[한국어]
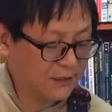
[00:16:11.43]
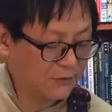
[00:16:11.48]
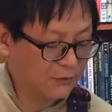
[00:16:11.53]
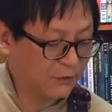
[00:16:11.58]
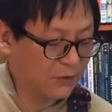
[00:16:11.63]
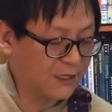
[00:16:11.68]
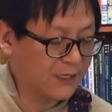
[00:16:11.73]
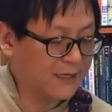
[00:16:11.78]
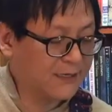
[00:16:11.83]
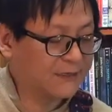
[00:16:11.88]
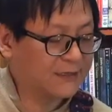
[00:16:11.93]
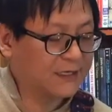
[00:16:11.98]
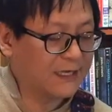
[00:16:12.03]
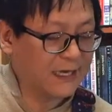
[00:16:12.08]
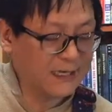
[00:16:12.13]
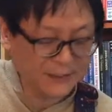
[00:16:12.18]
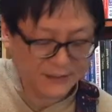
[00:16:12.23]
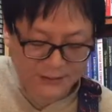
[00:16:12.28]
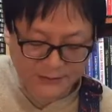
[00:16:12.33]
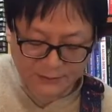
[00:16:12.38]
원래 그렇게
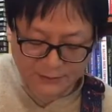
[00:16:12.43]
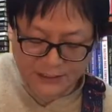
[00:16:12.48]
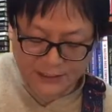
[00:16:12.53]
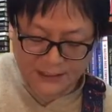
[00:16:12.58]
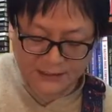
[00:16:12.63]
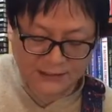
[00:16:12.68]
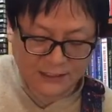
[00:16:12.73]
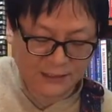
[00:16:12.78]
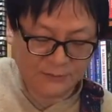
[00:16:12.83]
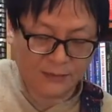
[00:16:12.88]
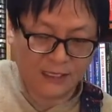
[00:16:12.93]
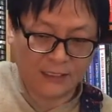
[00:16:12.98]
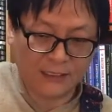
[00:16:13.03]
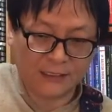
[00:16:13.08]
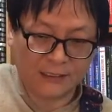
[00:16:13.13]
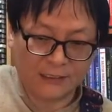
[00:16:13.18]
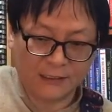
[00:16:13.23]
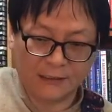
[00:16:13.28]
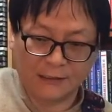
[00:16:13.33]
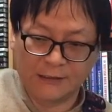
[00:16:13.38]
하기 때문에 그냥 막
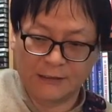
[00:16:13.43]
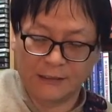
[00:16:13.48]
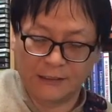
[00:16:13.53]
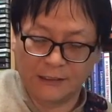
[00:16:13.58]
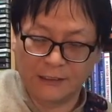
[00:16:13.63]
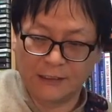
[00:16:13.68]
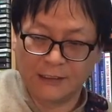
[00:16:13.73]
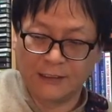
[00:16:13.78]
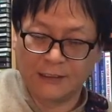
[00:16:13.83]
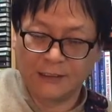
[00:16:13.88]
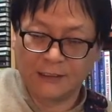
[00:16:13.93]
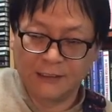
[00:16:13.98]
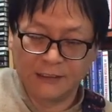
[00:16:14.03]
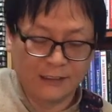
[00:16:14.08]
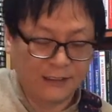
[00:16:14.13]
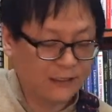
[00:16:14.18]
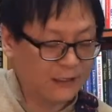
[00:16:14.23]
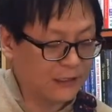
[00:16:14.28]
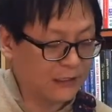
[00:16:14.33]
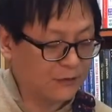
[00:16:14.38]

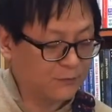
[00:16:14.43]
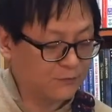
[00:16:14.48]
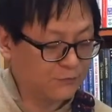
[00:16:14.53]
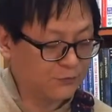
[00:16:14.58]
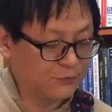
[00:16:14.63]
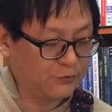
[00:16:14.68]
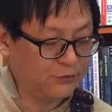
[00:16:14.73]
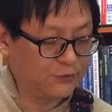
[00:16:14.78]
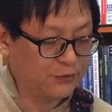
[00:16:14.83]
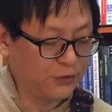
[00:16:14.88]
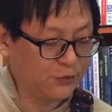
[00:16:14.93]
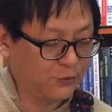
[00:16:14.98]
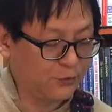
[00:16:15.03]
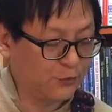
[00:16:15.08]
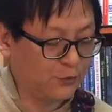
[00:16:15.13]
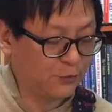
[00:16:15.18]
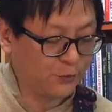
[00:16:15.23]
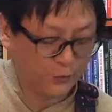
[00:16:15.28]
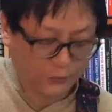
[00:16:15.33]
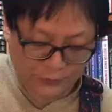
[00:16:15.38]
이렇게 풀로
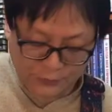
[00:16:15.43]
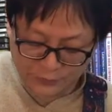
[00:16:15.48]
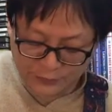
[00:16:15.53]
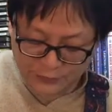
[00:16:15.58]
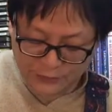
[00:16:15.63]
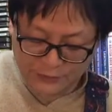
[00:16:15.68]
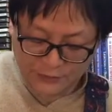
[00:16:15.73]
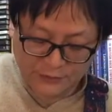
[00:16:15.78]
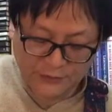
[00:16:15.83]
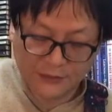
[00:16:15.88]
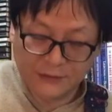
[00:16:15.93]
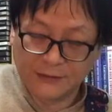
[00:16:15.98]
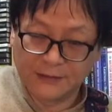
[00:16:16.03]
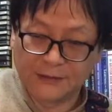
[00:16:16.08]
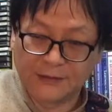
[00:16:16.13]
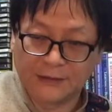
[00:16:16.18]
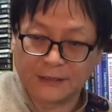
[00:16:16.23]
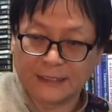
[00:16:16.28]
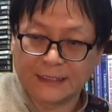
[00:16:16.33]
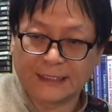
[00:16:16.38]
쳐도
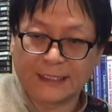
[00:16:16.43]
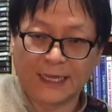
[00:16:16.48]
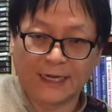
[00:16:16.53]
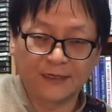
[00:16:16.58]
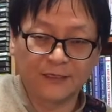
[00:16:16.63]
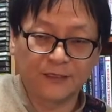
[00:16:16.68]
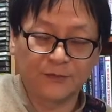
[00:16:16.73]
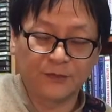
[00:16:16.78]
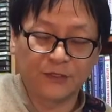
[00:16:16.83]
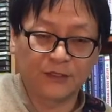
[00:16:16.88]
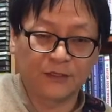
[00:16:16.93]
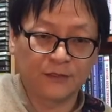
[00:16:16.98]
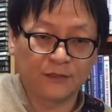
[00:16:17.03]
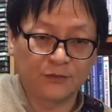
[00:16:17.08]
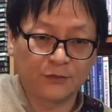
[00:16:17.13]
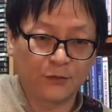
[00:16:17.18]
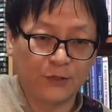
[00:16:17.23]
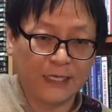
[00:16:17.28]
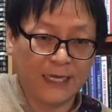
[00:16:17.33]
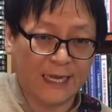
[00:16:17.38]
다른 음들은
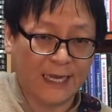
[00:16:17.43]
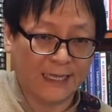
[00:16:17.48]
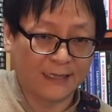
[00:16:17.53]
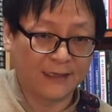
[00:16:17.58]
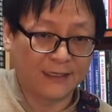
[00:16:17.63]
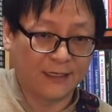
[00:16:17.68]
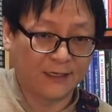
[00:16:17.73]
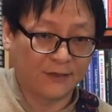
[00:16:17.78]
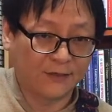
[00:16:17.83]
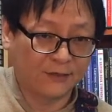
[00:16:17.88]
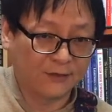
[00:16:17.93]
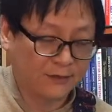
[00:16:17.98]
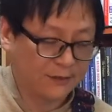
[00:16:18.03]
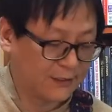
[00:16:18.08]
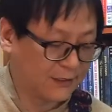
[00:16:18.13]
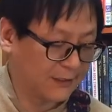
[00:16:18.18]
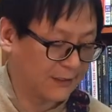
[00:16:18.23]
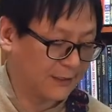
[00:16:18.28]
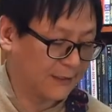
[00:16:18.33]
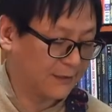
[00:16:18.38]
소리가 안 나요.
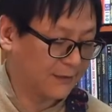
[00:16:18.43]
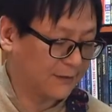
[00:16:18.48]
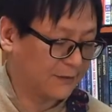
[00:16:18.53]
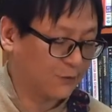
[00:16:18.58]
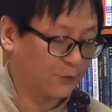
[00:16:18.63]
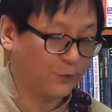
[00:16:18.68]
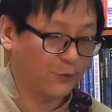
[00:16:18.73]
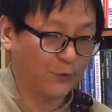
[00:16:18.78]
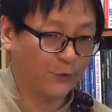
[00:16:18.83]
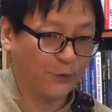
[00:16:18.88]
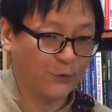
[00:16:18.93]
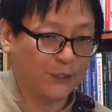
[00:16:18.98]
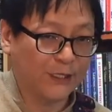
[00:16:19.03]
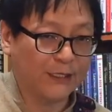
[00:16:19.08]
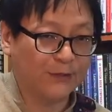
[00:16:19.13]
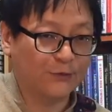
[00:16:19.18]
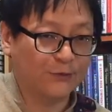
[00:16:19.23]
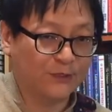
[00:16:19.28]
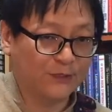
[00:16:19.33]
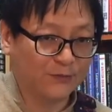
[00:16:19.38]

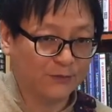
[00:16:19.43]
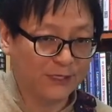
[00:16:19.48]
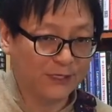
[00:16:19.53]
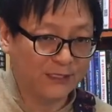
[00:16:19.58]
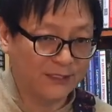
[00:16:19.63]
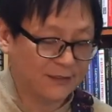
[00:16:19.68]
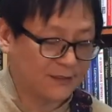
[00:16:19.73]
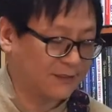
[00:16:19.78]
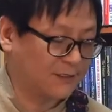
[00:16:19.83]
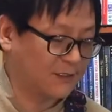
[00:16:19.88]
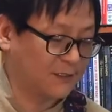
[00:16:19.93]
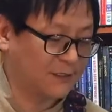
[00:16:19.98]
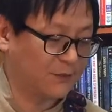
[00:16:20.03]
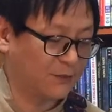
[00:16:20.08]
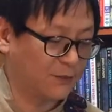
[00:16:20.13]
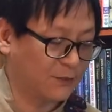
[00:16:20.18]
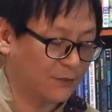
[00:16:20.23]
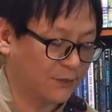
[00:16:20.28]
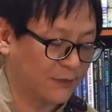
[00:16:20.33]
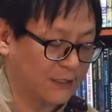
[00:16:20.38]
그렇게 좀 습관을
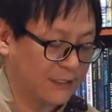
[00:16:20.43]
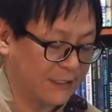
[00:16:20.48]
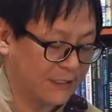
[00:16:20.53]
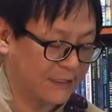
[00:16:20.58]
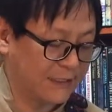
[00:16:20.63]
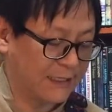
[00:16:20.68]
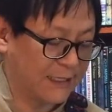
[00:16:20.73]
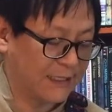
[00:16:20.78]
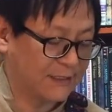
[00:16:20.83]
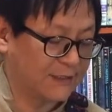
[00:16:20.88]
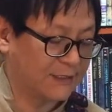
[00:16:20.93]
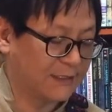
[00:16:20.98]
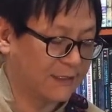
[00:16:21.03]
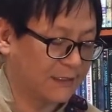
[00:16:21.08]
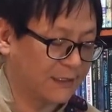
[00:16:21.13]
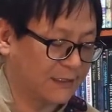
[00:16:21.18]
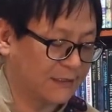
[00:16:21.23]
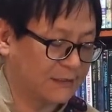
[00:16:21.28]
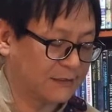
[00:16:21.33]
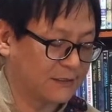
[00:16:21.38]
들이시도록 하셔야
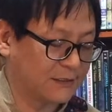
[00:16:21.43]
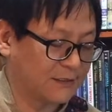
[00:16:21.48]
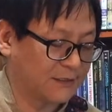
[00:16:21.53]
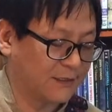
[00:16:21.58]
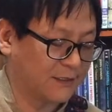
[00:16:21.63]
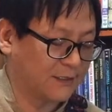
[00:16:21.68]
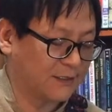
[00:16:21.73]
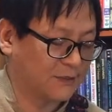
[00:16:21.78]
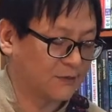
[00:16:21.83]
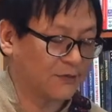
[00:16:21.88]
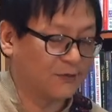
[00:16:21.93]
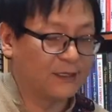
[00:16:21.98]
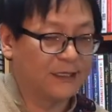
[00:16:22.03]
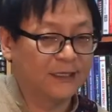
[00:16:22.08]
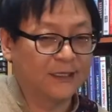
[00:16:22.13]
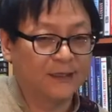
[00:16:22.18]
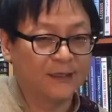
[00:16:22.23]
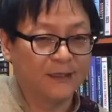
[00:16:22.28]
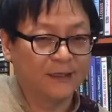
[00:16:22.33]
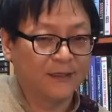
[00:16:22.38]
된다는 얘기죠.
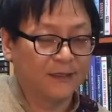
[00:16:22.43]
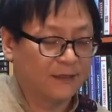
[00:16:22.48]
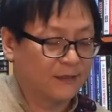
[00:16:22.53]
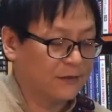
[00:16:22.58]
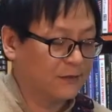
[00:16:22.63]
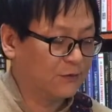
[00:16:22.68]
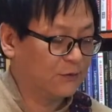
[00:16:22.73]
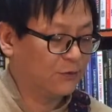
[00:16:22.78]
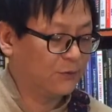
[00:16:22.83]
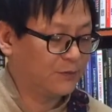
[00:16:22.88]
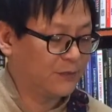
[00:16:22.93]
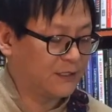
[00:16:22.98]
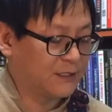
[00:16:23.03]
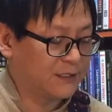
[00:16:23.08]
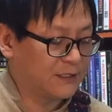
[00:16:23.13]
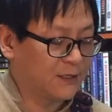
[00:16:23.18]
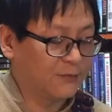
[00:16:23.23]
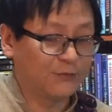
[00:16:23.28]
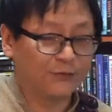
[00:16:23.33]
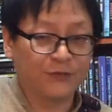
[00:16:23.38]
그리고
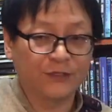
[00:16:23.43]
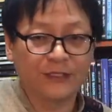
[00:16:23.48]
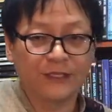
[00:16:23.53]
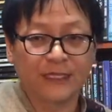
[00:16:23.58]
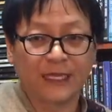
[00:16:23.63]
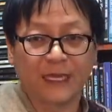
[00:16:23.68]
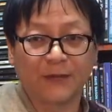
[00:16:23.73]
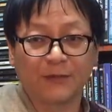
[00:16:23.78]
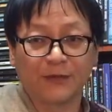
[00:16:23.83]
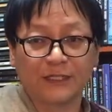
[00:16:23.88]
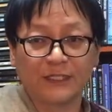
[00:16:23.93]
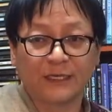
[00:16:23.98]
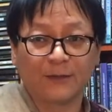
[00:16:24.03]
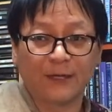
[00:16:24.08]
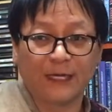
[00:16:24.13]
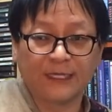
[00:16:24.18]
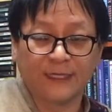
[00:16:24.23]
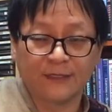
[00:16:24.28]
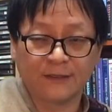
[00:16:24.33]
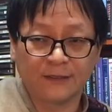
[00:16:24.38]
B7 네 번째
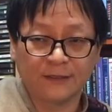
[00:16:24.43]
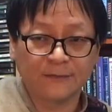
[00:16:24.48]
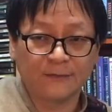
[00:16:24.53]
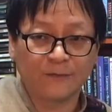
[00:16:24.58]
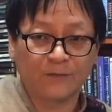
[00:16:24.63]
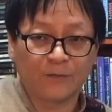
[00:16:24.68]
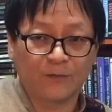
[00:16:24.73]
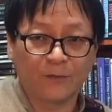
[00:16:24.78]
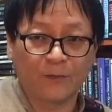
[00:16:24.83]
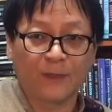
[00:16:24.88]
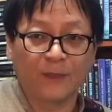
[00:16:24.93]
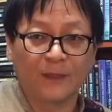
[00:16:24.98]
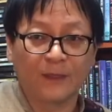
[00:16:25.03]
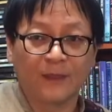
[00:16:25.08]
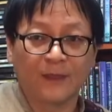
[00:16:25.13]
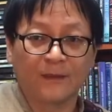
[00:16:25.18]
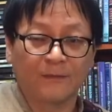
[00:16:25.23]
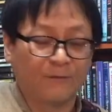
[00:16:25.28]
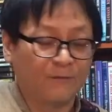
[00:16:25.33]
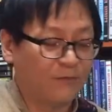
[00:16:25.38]
마디는
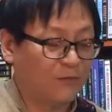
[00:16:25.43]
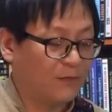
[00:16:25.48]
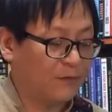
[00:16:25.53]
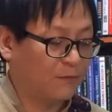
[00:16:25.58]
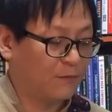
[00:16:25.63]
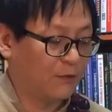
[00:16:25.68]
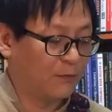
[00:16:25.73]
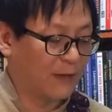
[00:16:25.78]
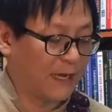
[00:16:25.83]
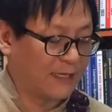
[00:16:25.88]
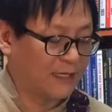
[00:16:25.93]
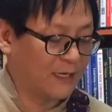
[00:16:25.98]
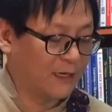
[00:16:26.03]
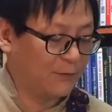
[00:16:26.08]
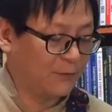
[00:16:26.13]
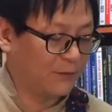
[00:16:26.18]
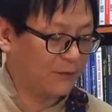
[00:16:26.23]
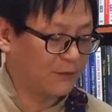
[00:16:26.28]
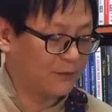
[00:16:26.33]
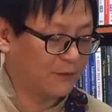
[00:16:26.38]
뭐 많이
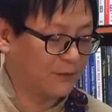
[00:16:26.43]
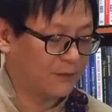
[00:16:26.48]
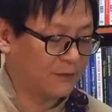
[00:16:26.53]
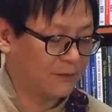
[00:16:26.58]
해본 거죠.